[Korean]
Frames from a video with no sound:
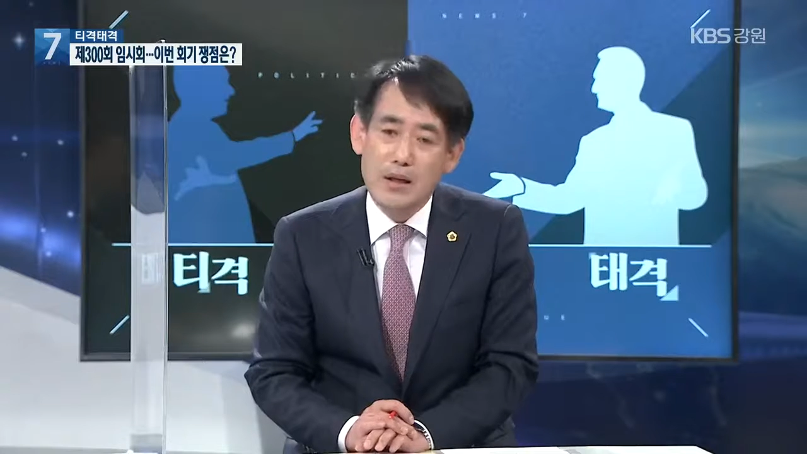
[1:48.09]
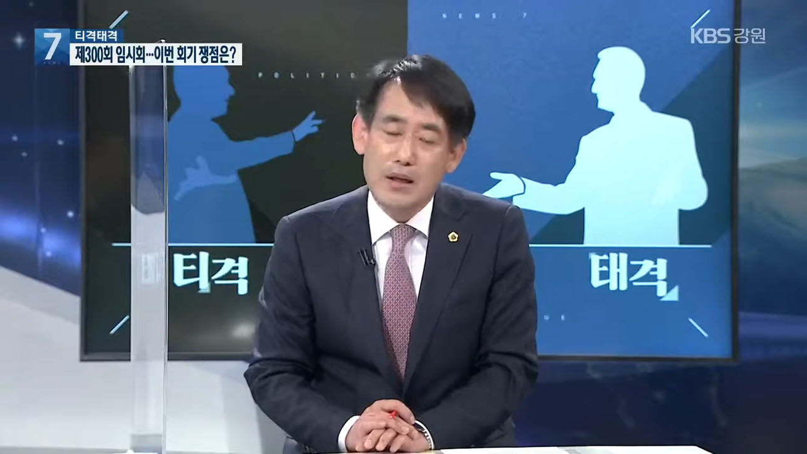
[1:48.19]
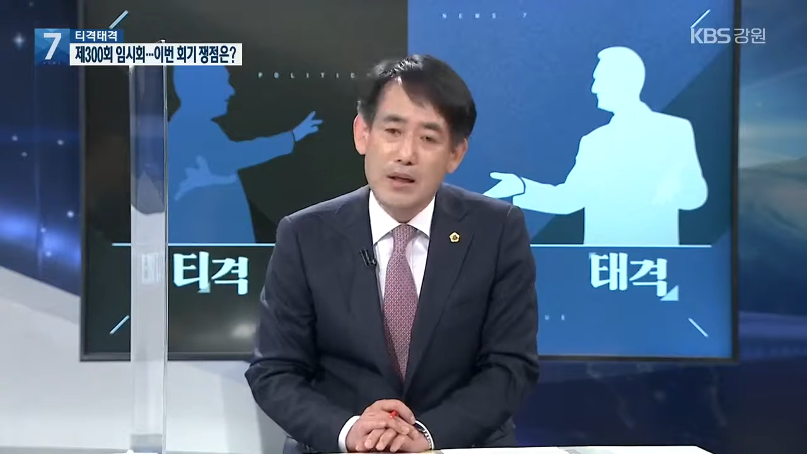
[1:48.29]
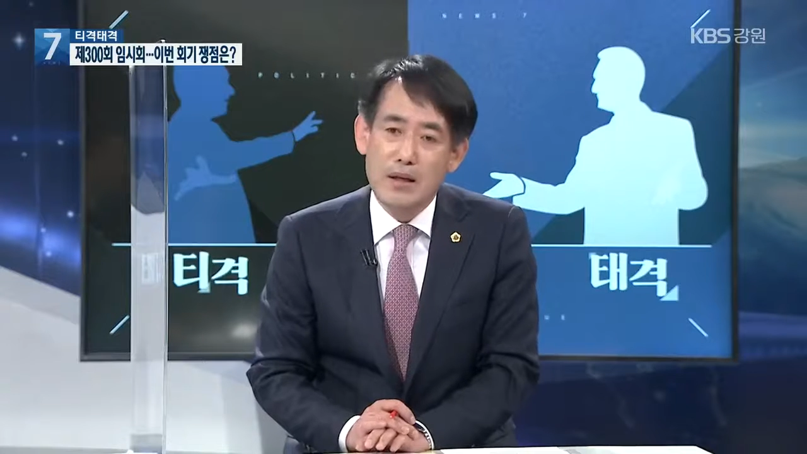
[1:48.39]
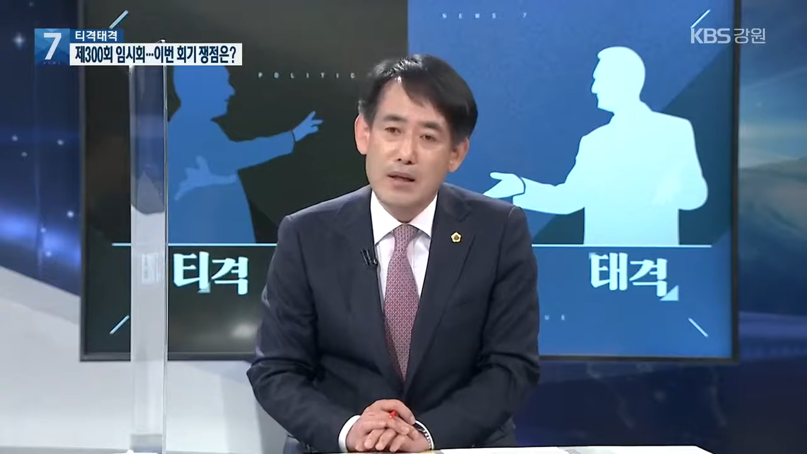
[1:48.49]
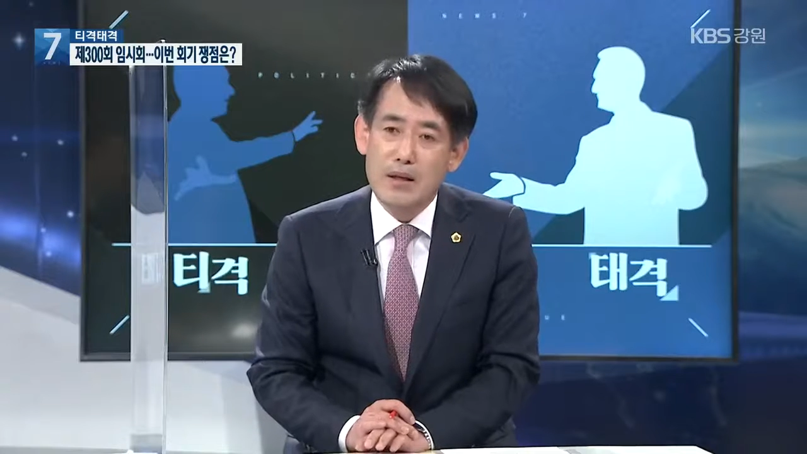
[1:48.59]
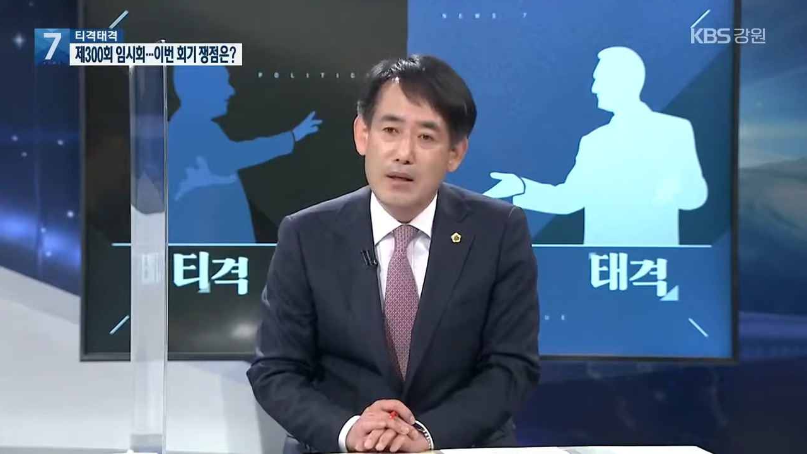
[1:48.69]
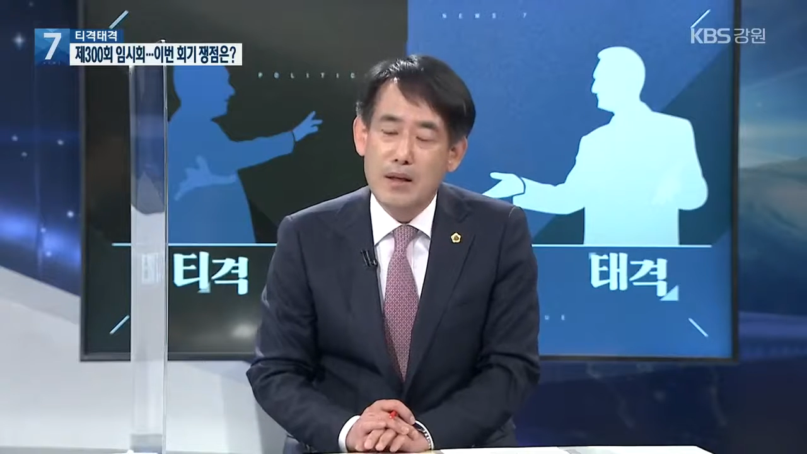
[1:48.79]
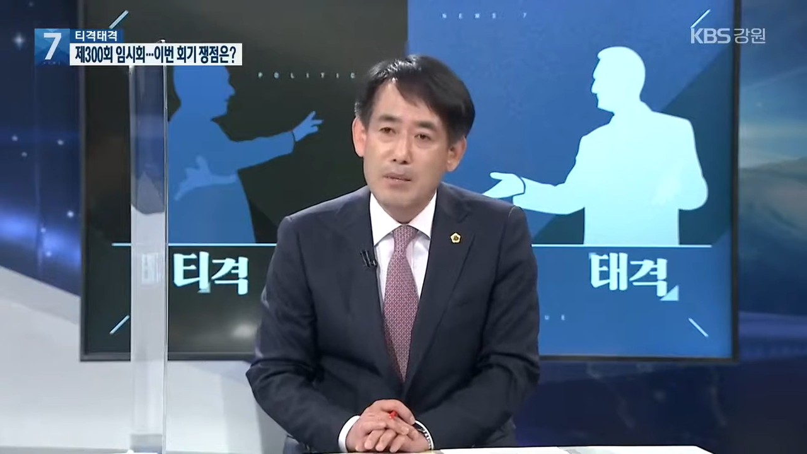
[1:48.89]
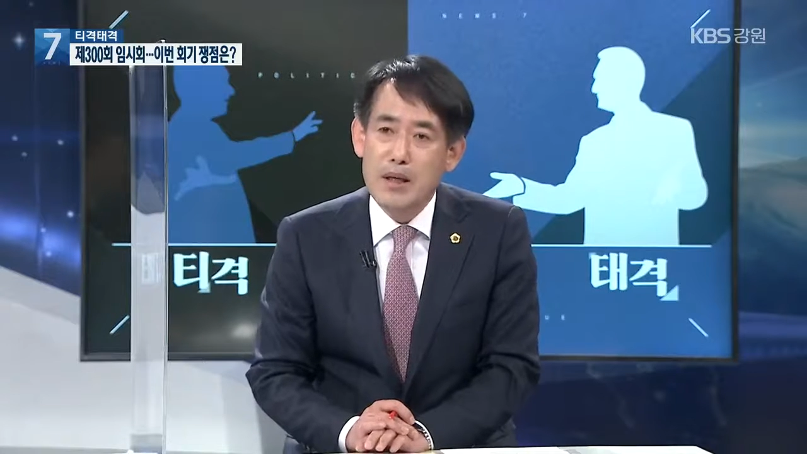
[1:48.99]

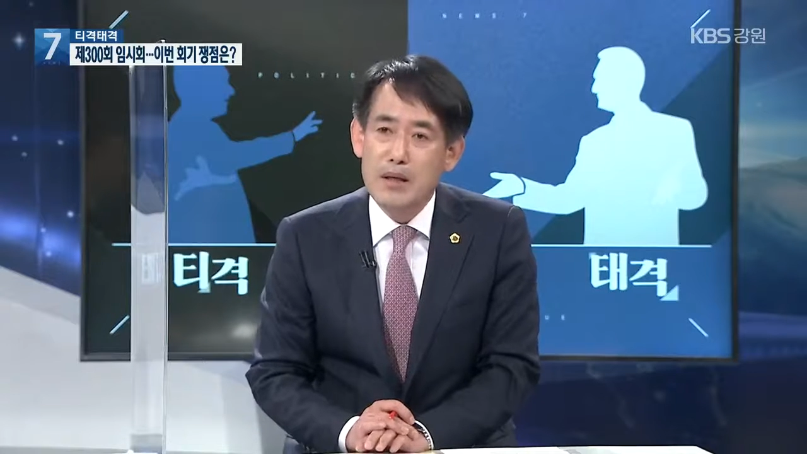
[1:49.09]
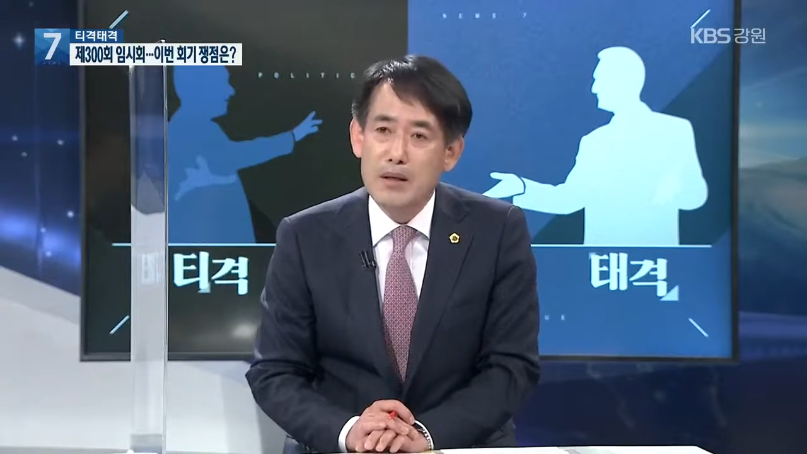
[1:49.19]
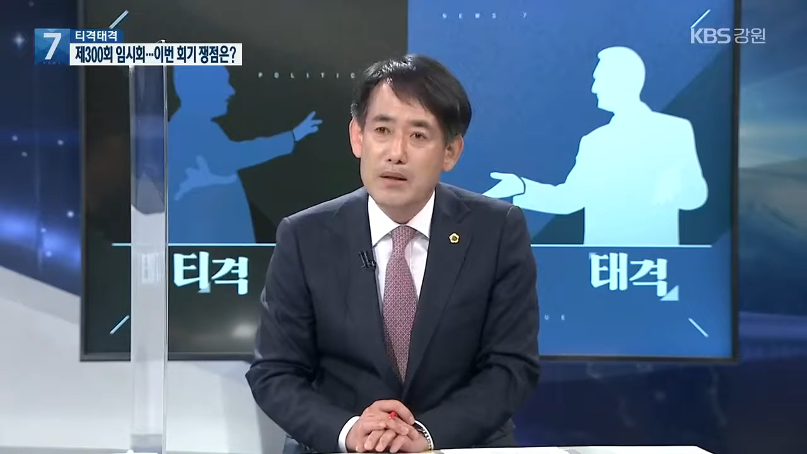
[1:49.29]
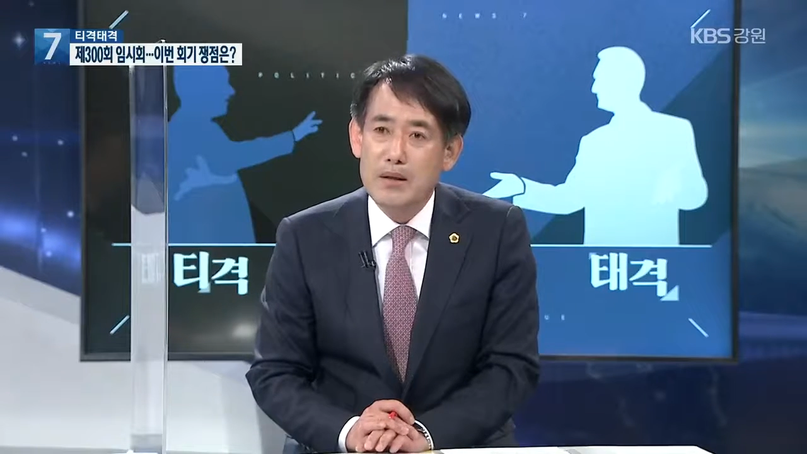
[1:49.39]
어, 아마